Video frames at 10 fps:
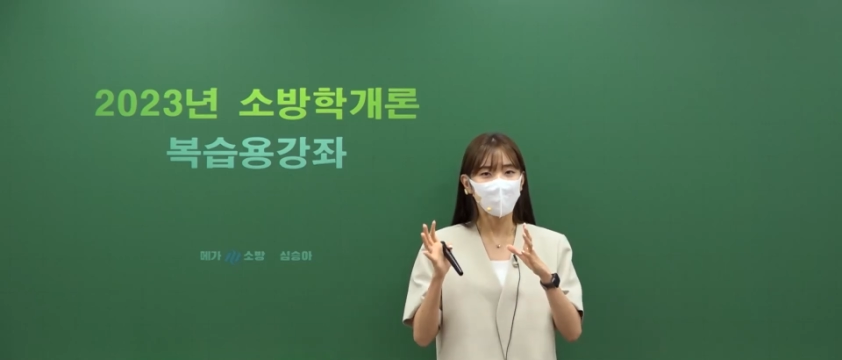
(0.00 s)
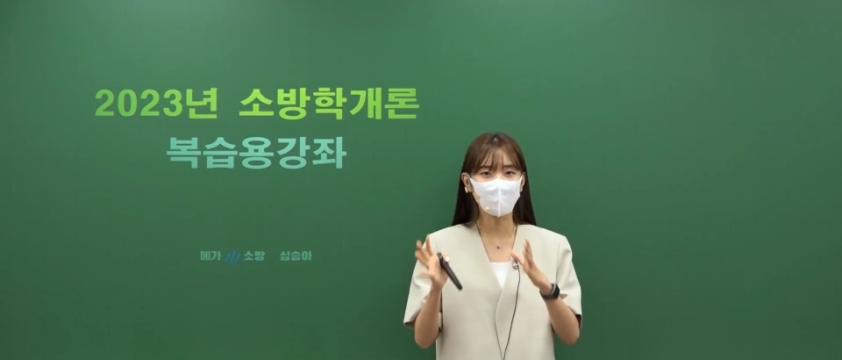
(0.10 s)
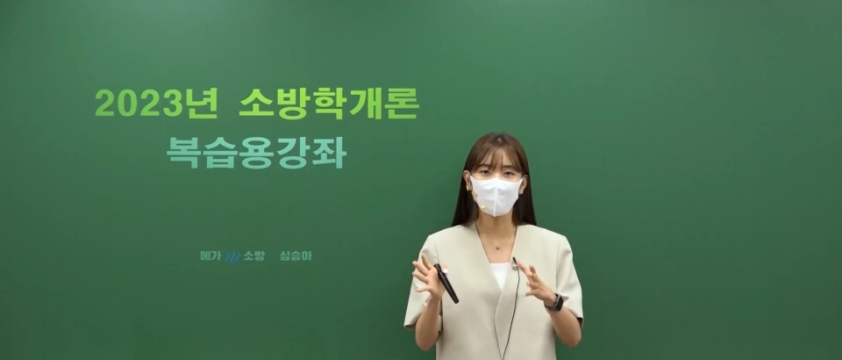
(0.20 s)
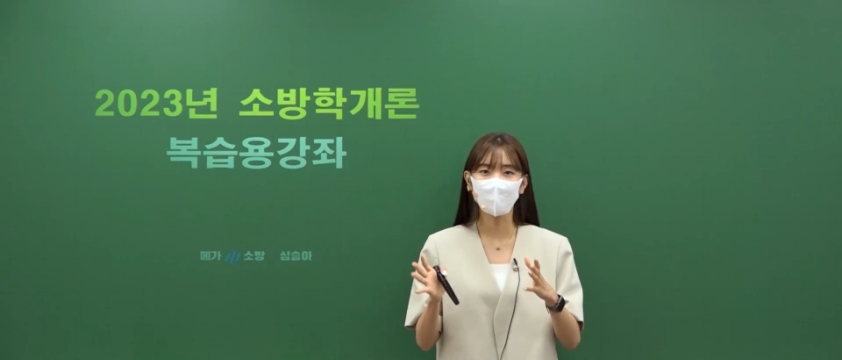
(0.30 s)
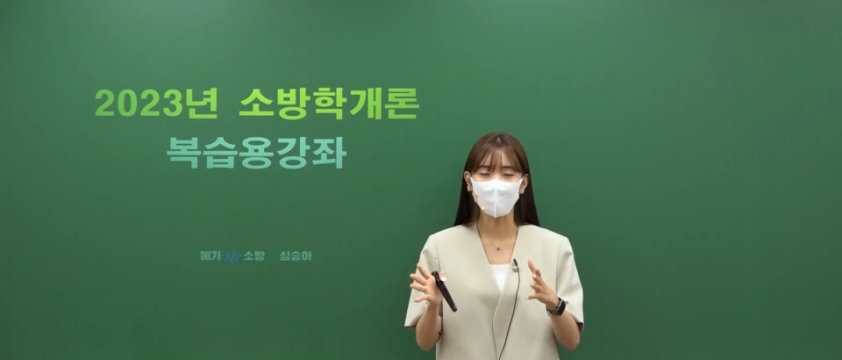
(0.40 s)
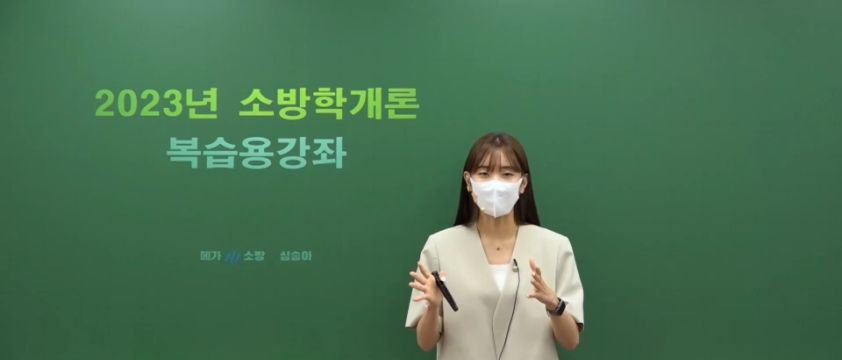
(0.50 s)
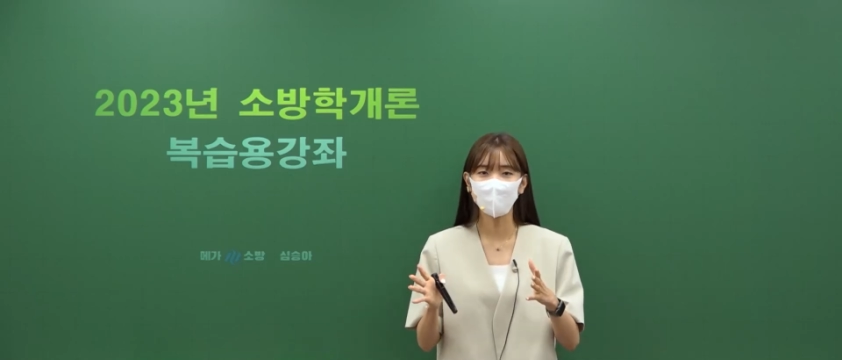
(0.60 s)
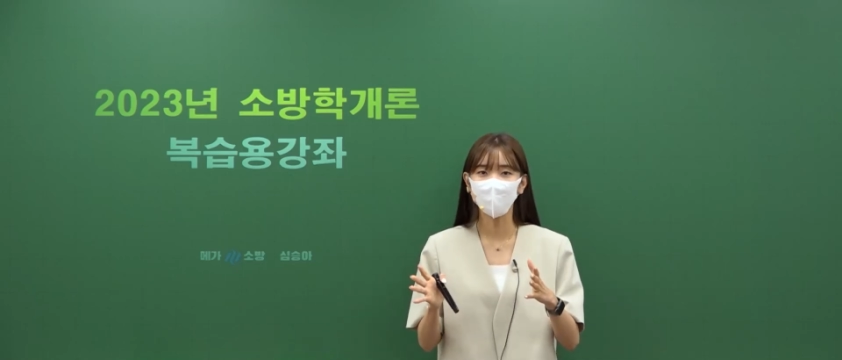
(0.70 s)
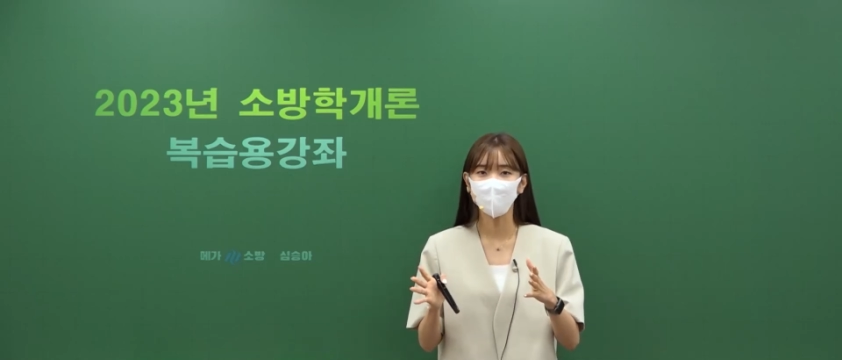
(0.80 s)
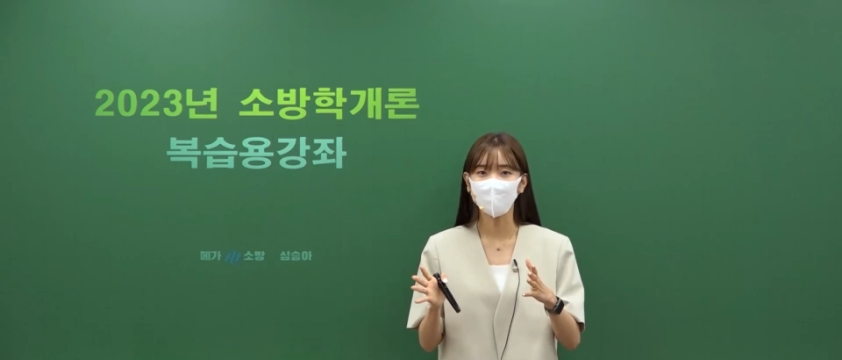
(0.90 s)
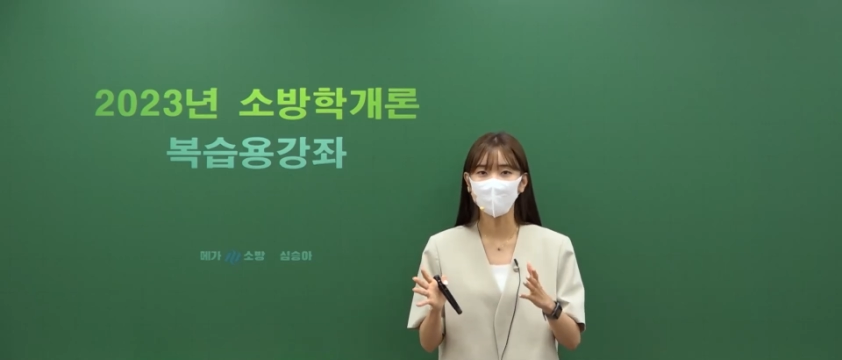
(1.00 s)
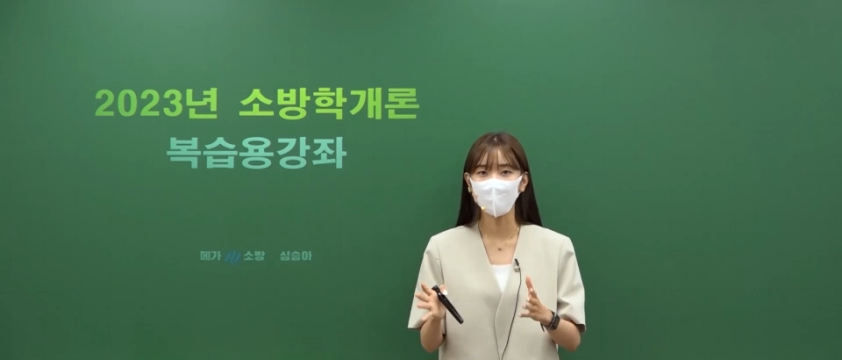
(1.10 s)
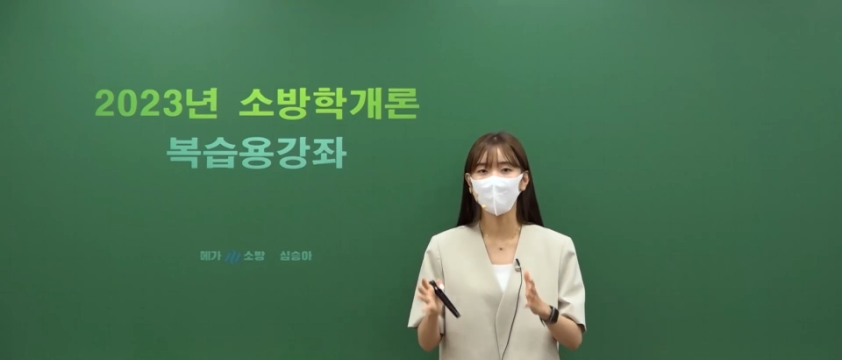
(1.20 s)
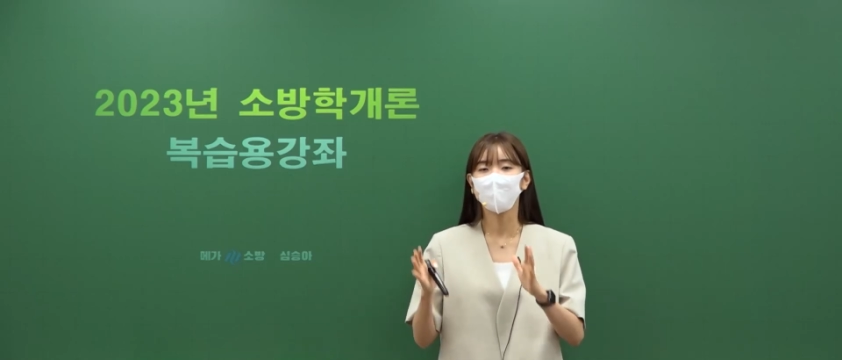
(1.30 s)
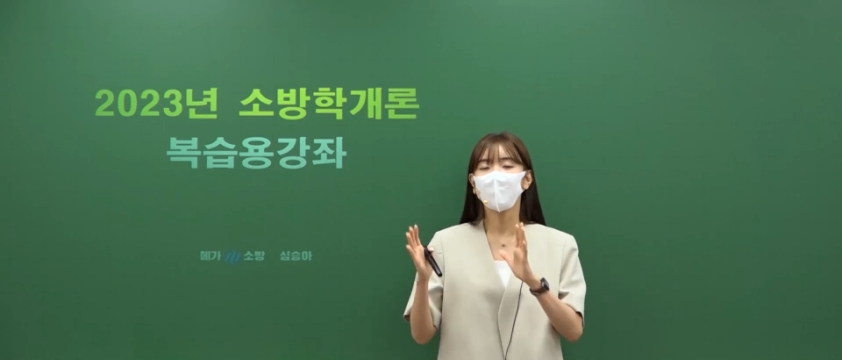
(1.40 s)
굉장히 많은
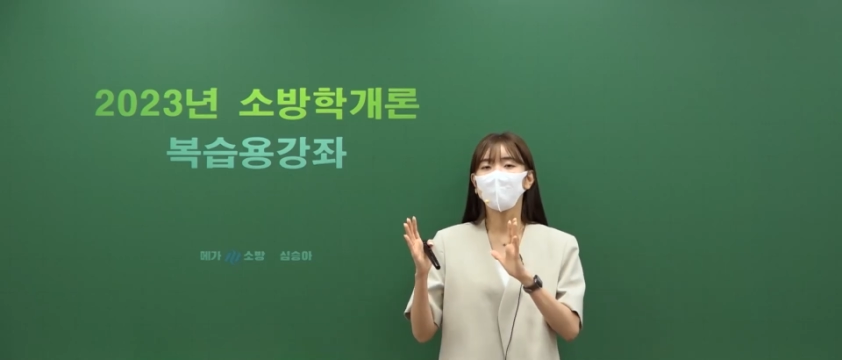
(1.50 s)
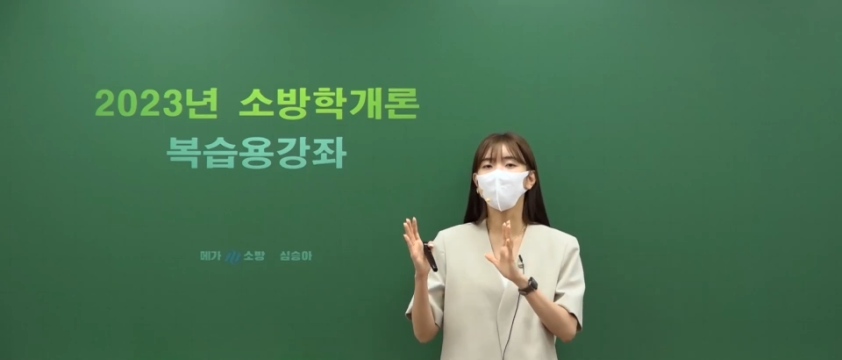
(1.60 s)
분들이